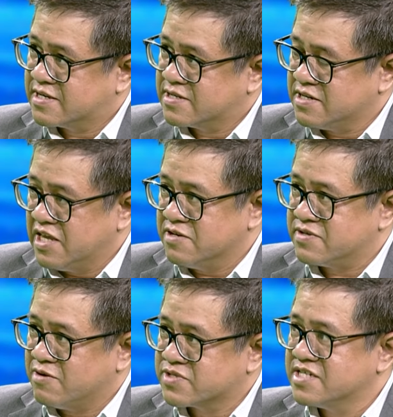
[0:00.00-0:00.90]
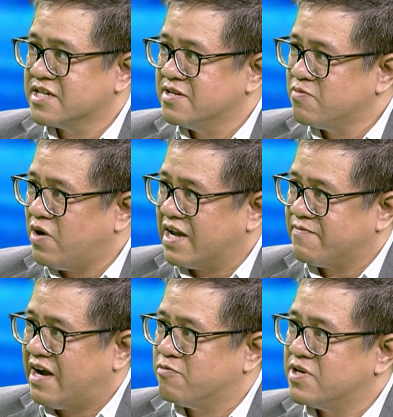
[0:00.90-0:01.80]
liệu đầu tư từ nước ngoài
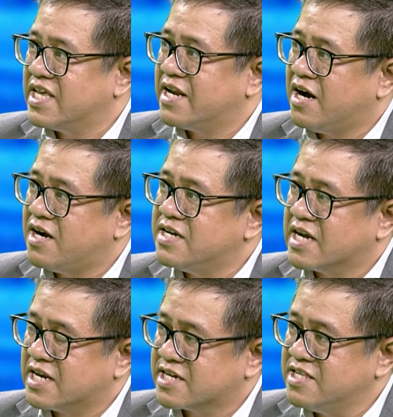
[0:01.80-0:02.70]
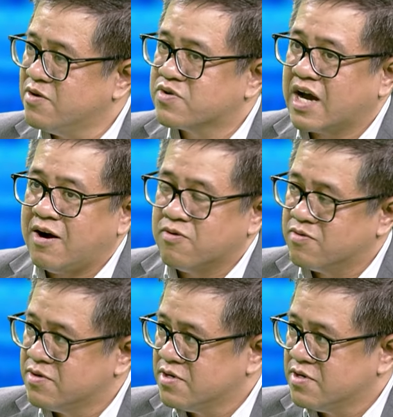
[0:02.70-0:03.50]
vào quốc gia đó hoặc là cái nhu cầu